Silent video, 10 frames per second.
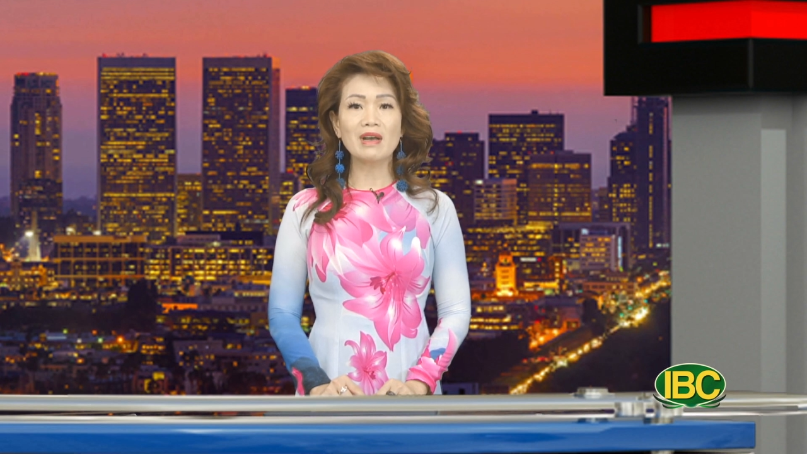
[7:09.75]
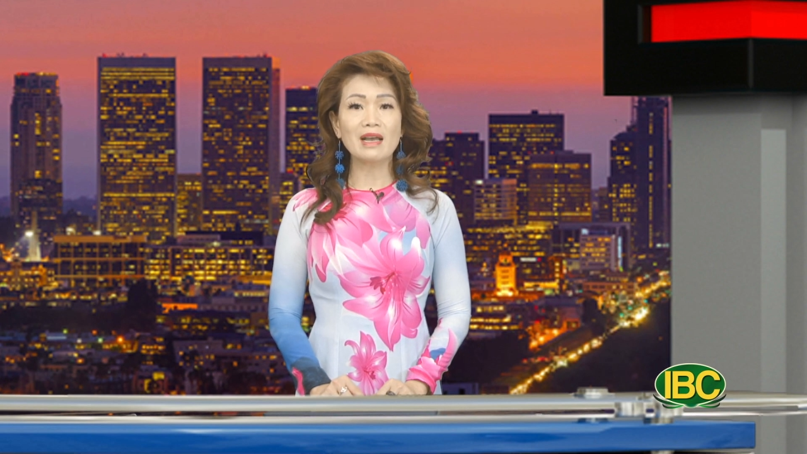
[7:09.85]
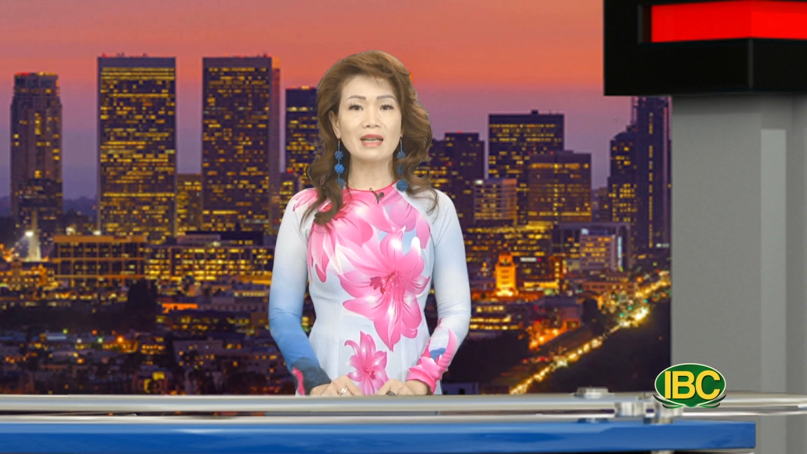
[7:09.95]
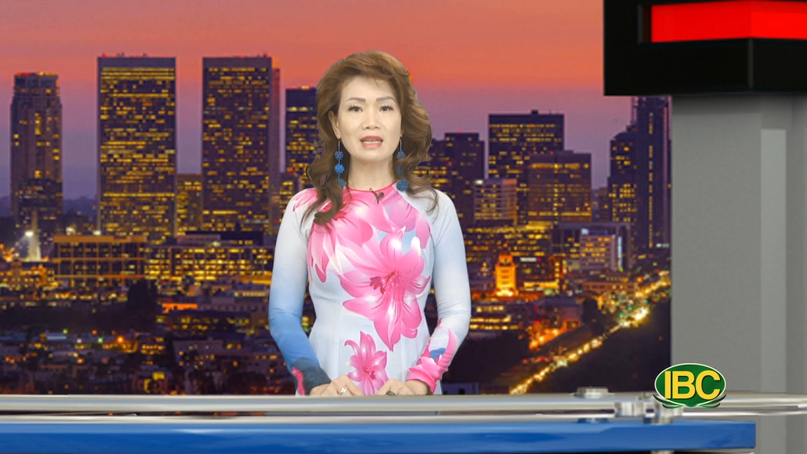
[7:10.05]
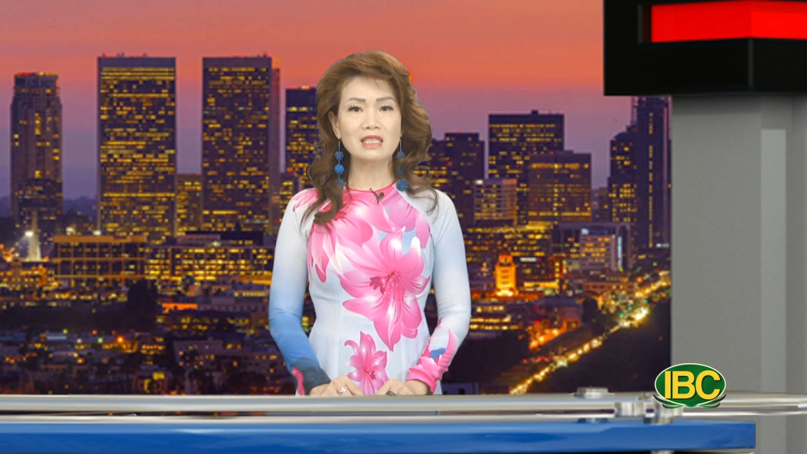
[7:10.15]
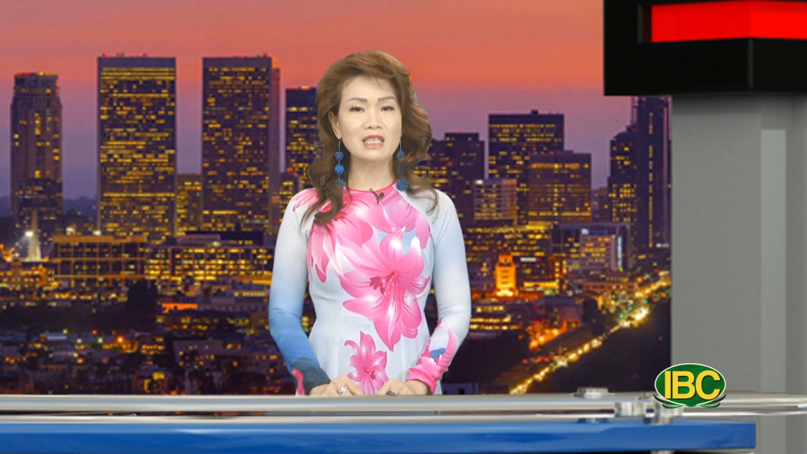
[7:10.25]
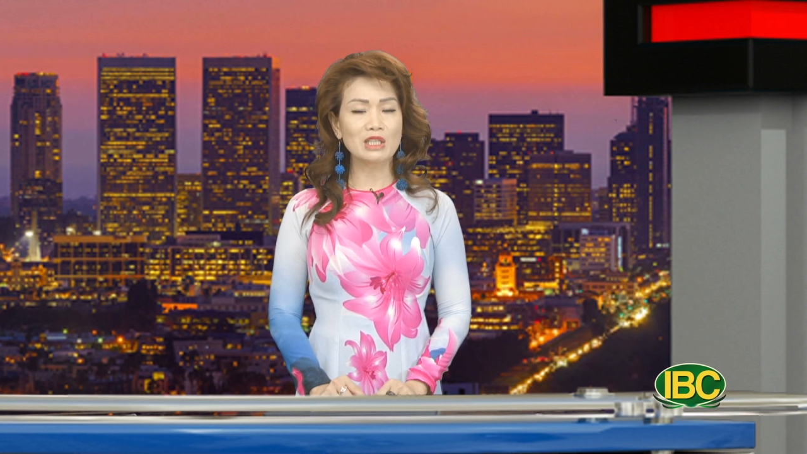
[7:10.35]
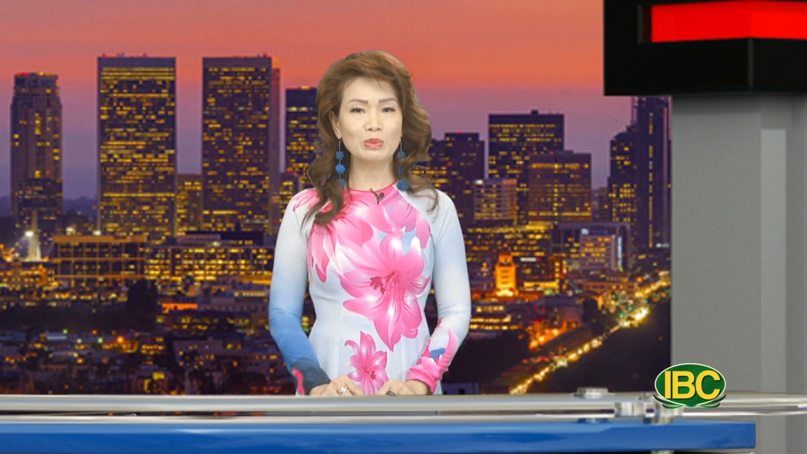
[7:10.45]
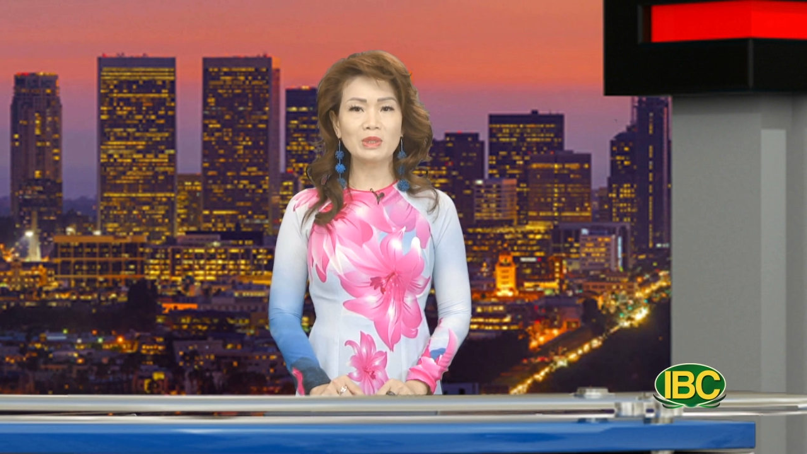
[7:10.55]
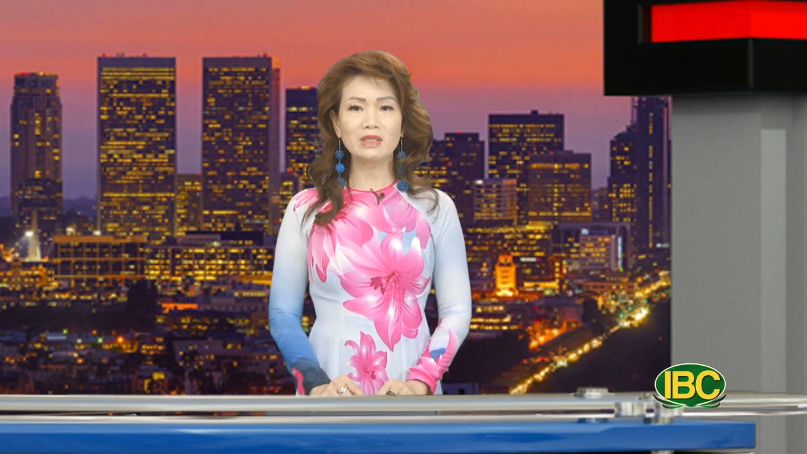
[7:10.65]
và kháng sinh
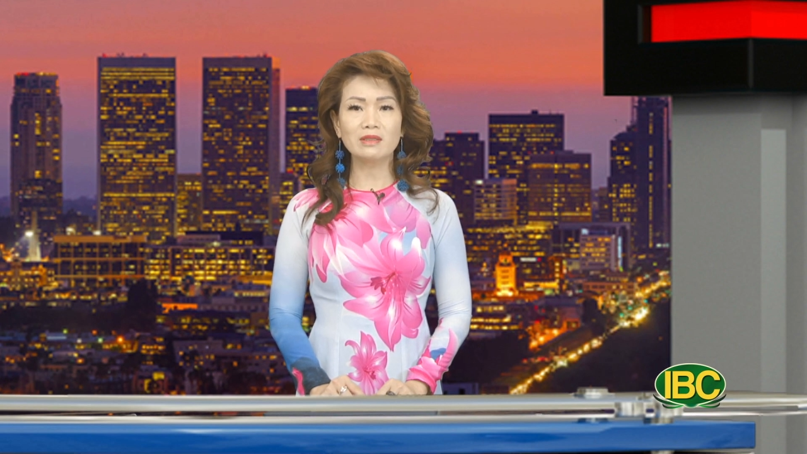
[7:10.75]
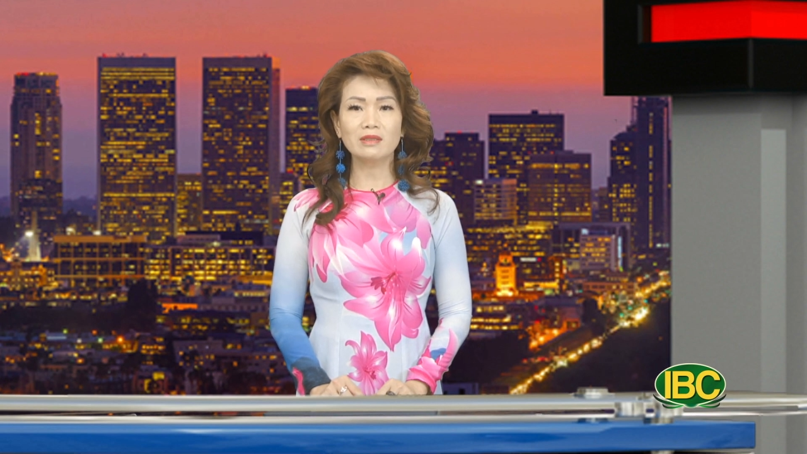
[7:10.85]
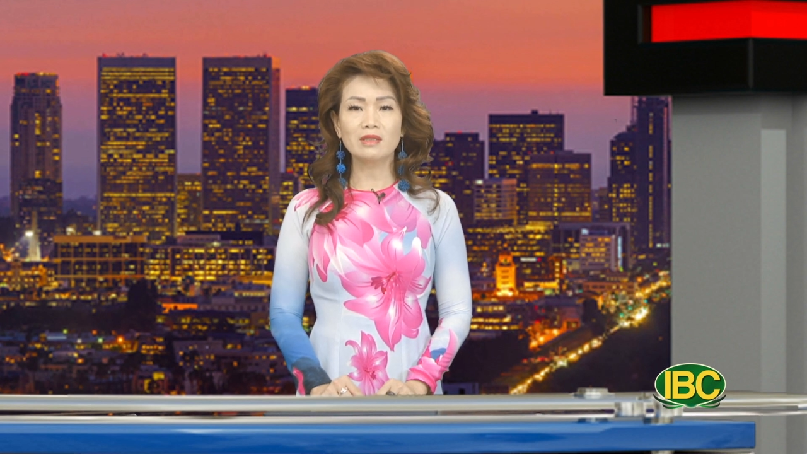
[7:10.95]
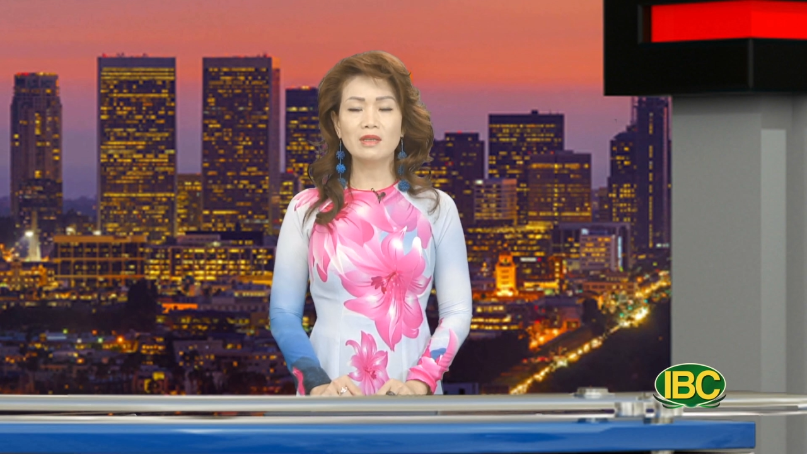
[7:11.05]
thông thường,